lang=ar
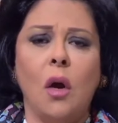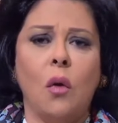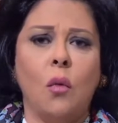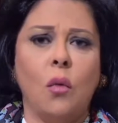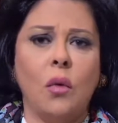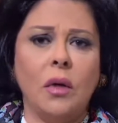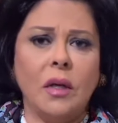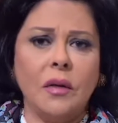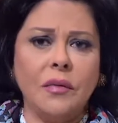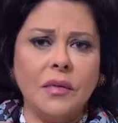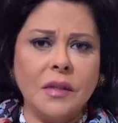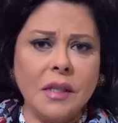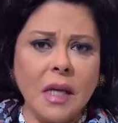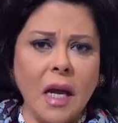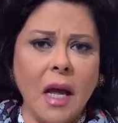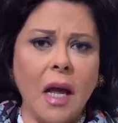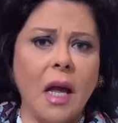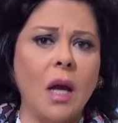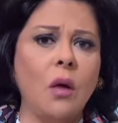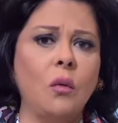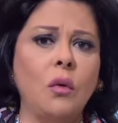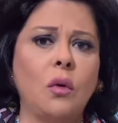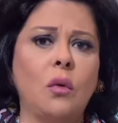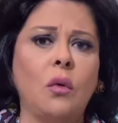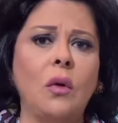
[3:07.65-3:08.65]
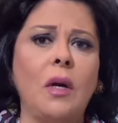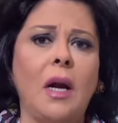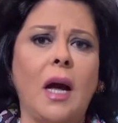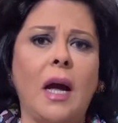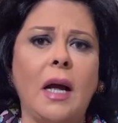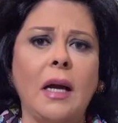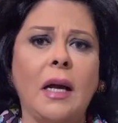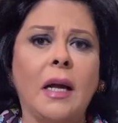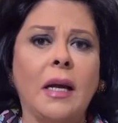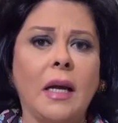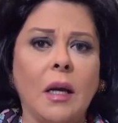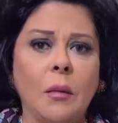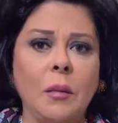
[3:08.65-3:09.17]
ونفسها قوي كل
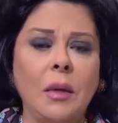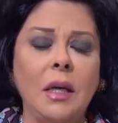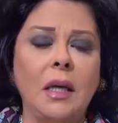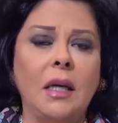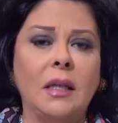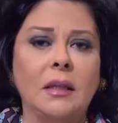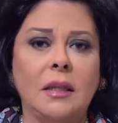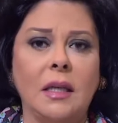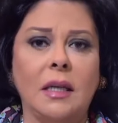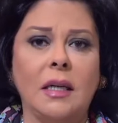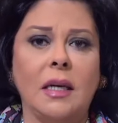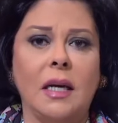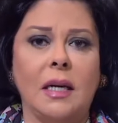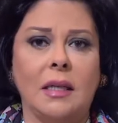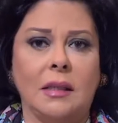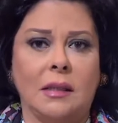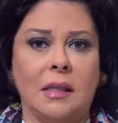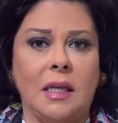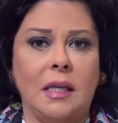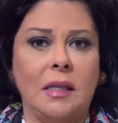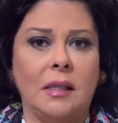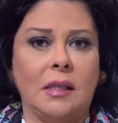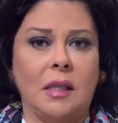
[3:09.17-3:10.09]
حاجه جميله ترجع زي